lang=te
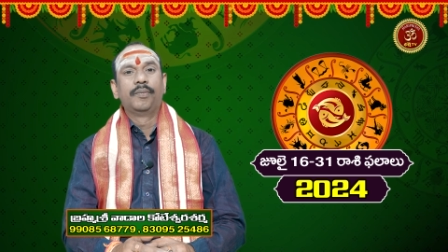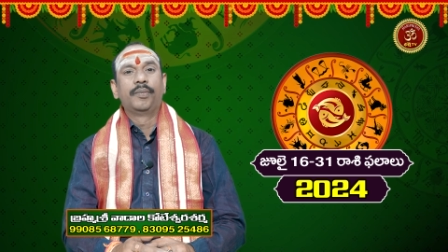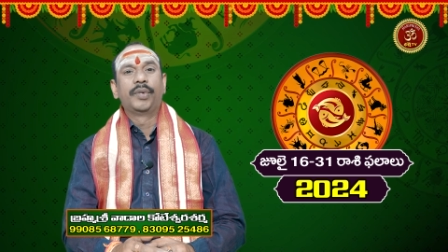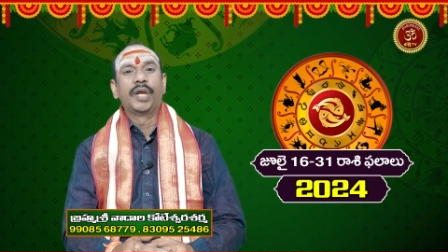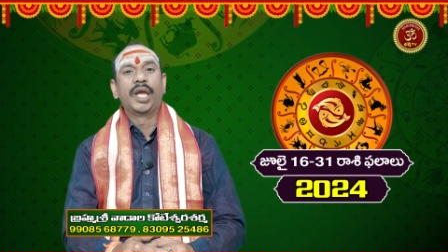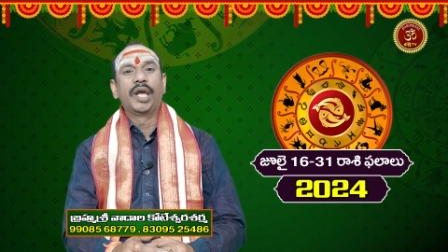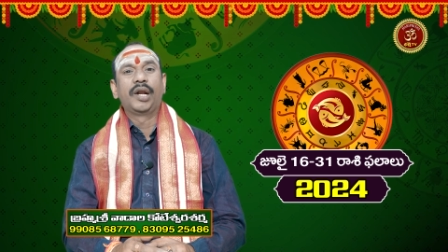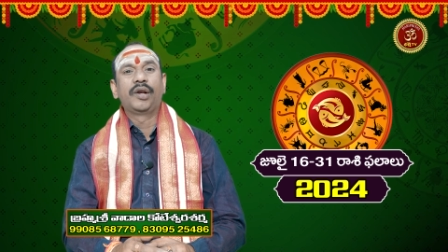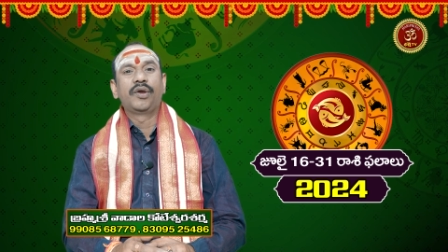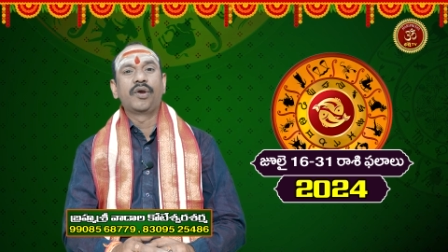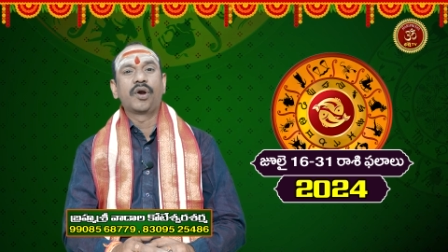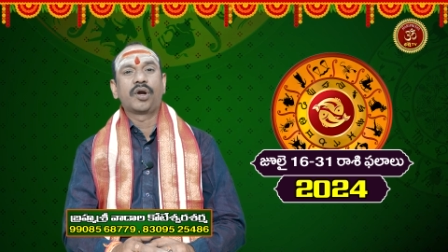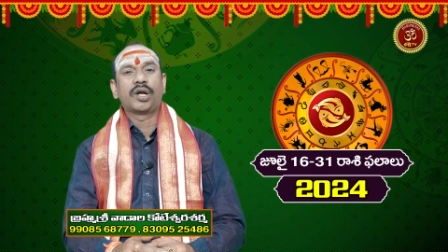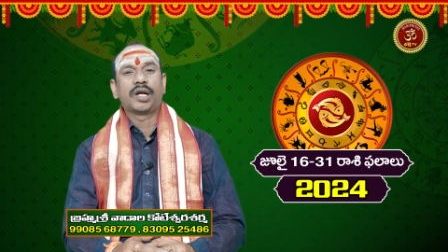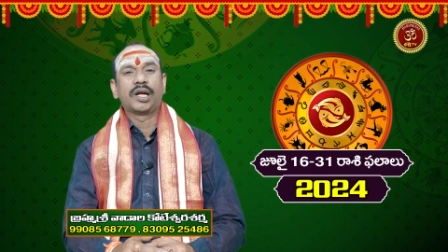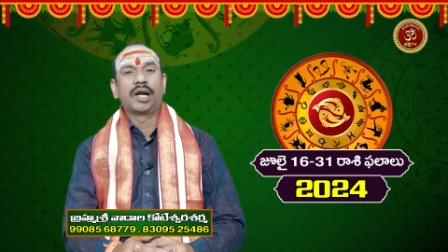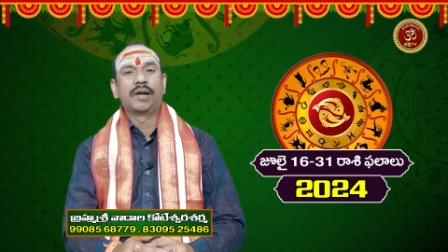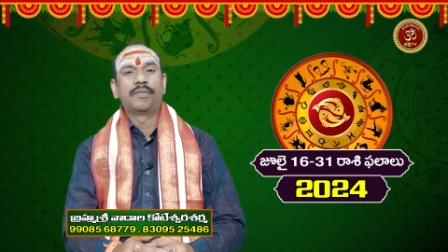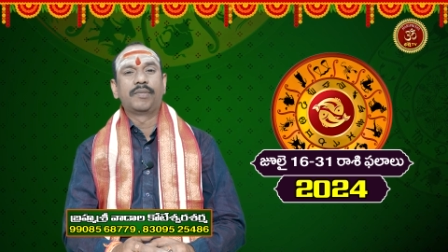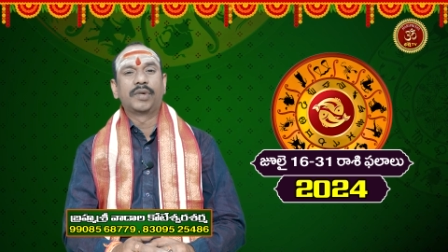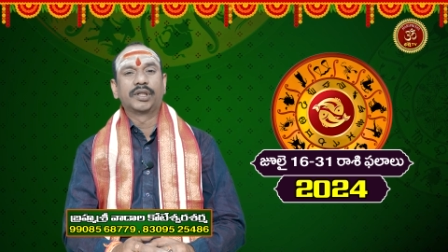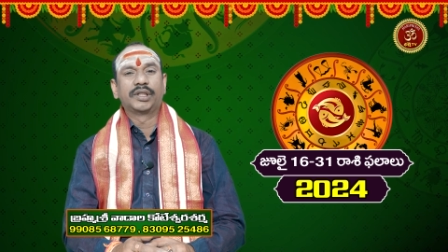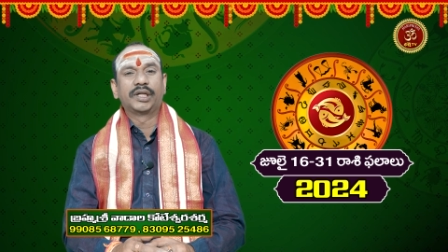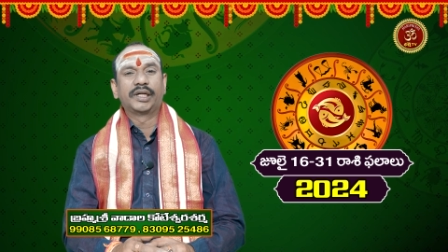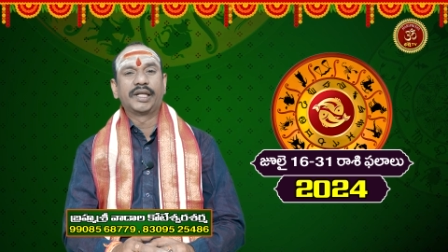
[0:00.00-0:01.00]
పేరు యొక్క
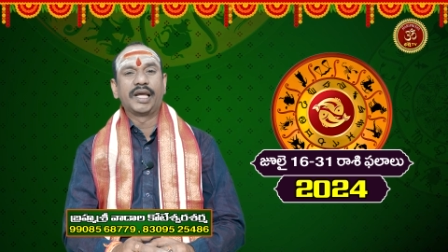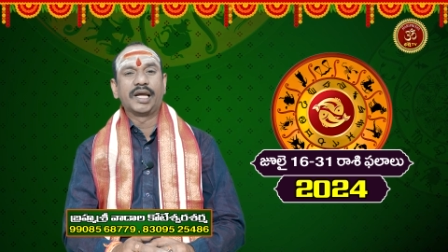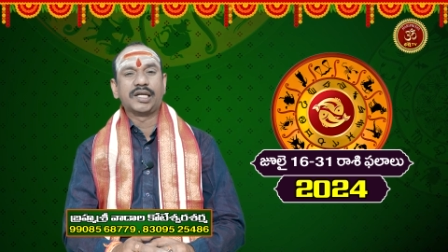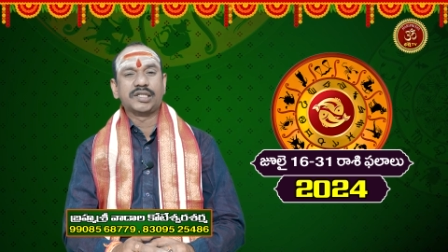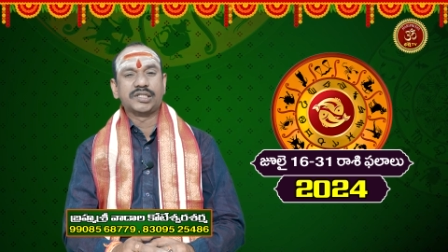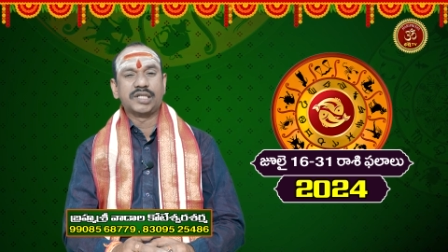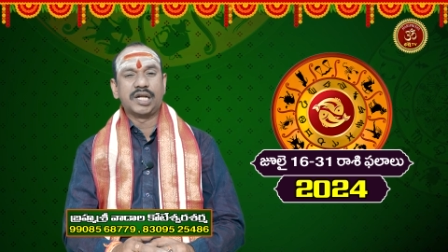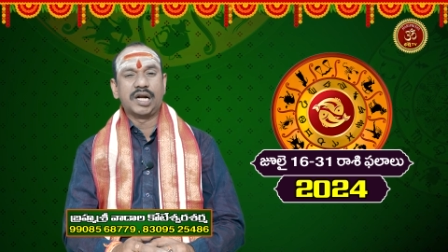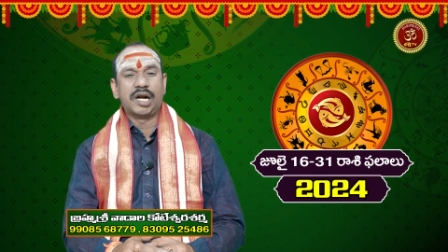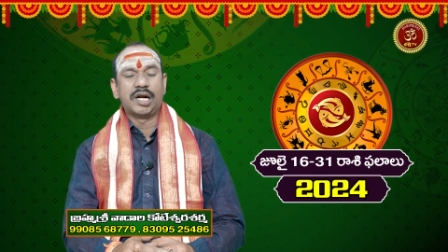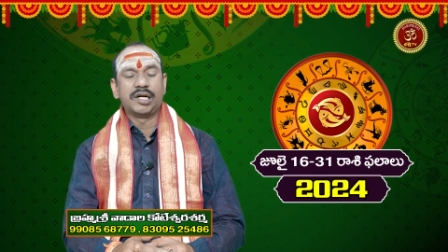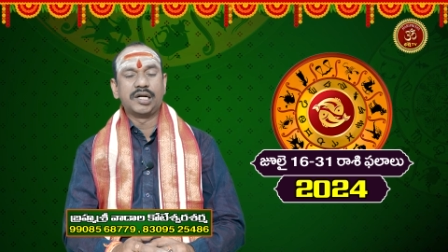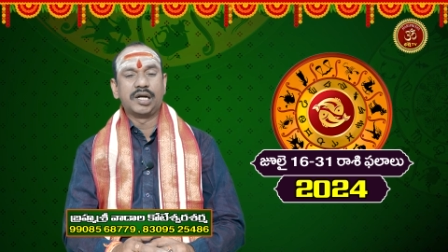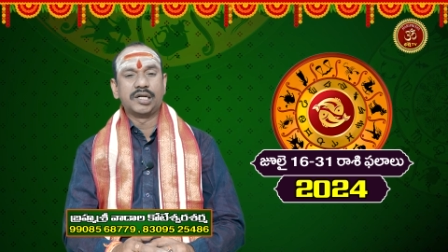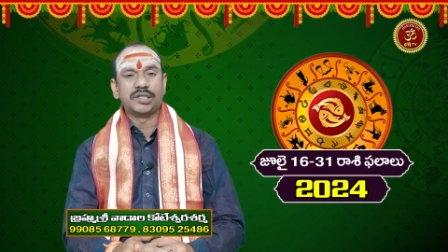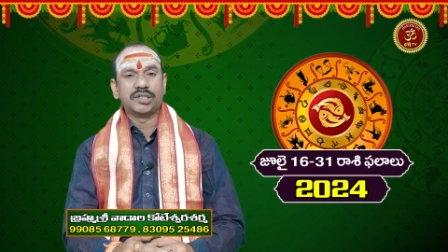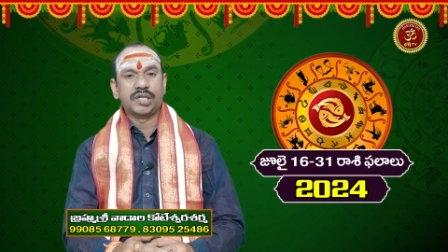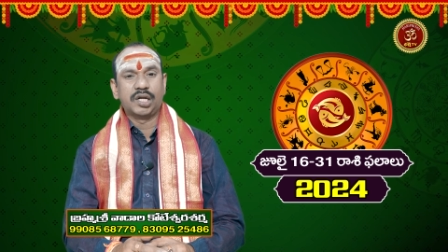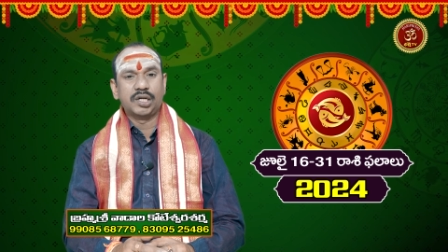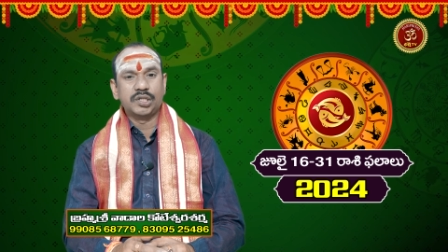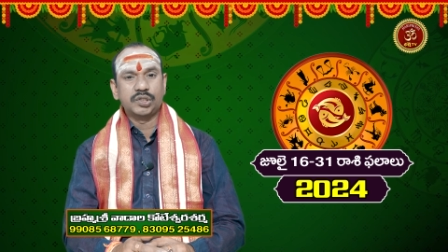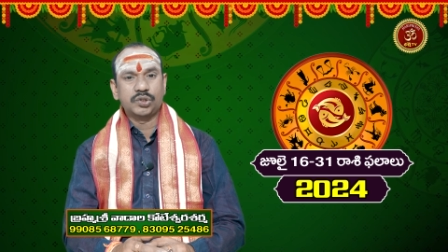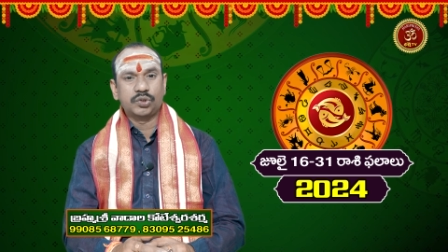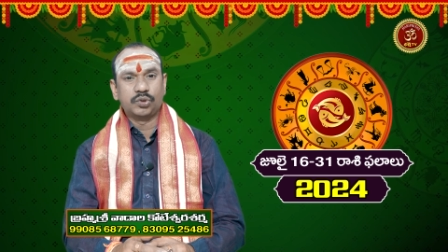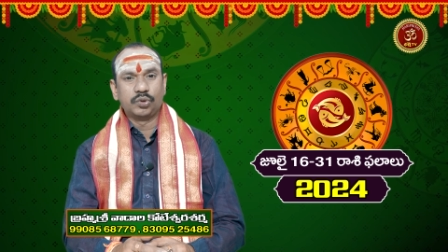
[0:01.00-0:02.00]
మొదటి అక్షరాన్ని
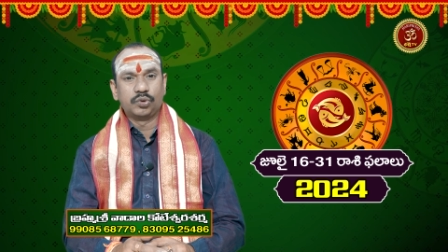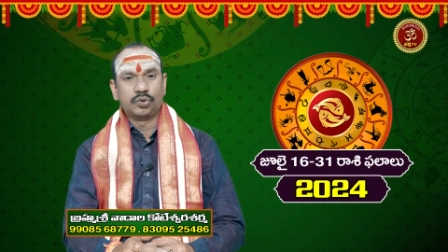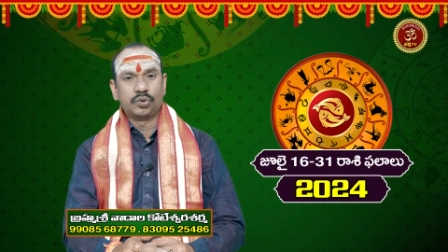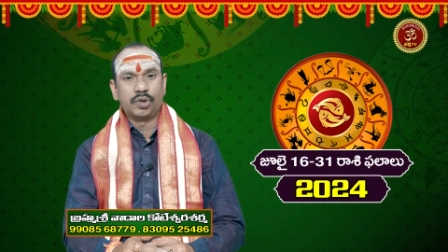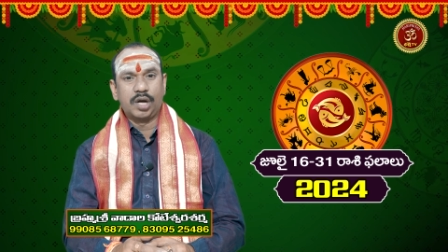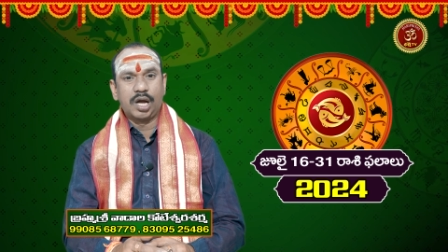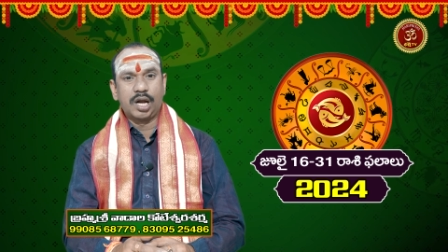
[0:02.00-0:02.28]
అనుసరిస్తూ